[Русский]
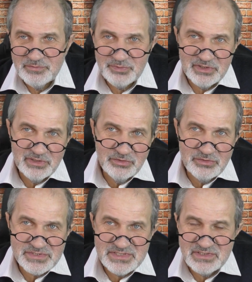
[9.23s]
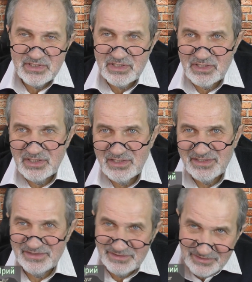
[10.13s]
прогноз на
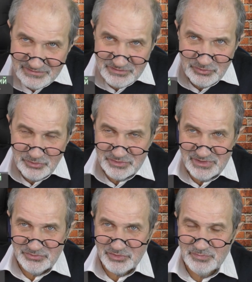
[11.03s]
этот год, который